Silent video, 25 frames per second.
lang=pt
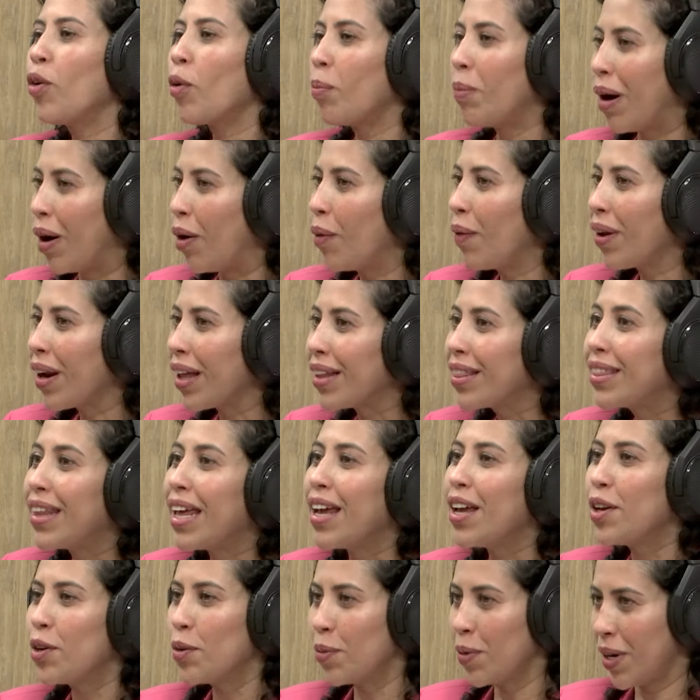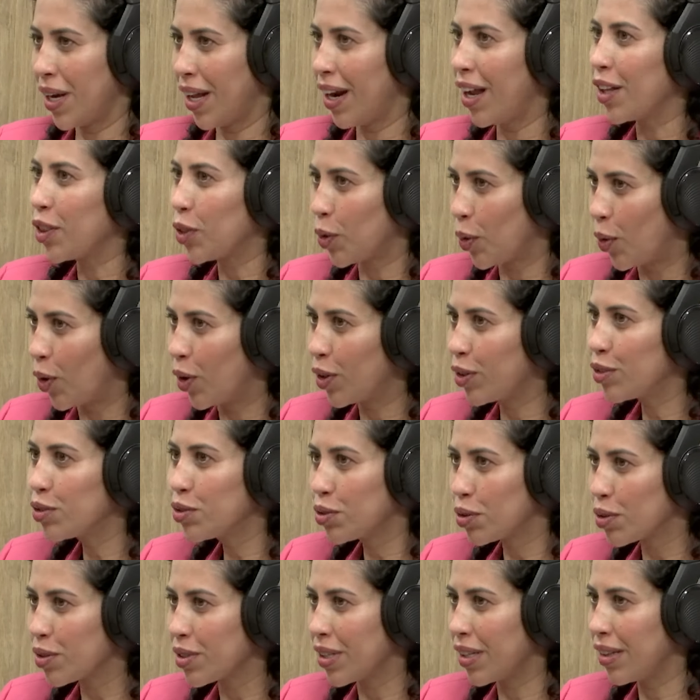Global, ela tem um relatório
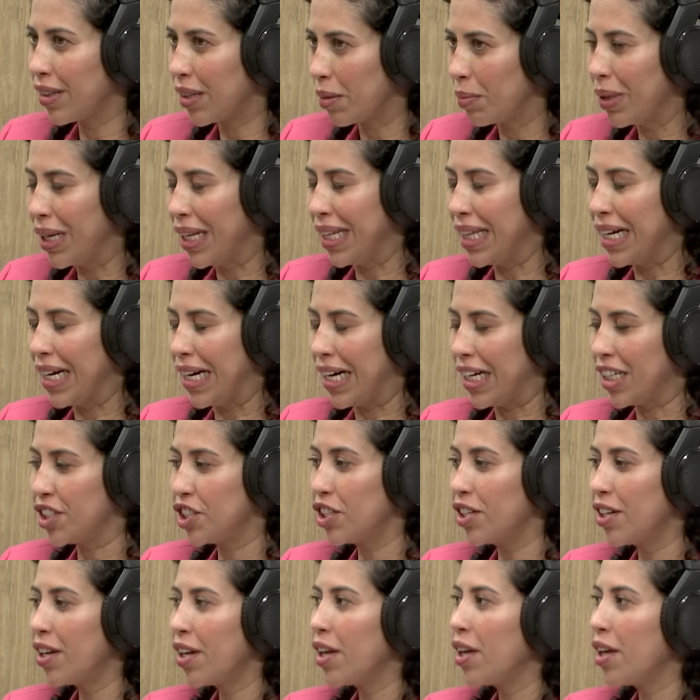de sustentabilidade.